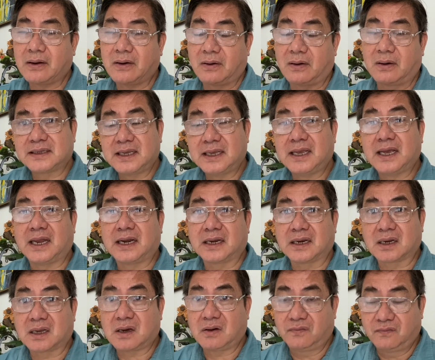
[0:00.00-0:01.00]
còn thi
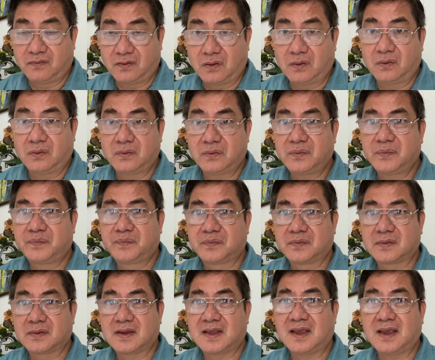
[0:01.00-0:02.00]
hành công vụ
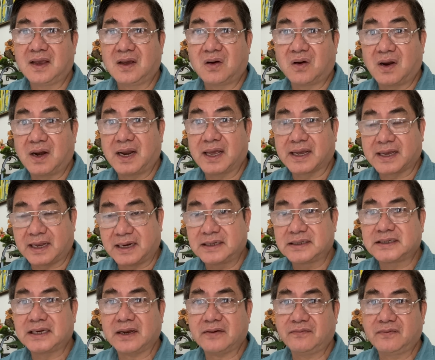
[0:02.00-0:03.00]
thì gọi là
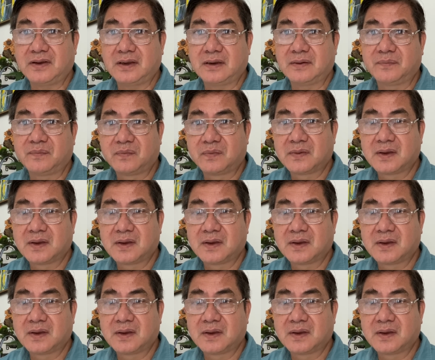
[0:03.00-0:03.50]
cảnh sát viên.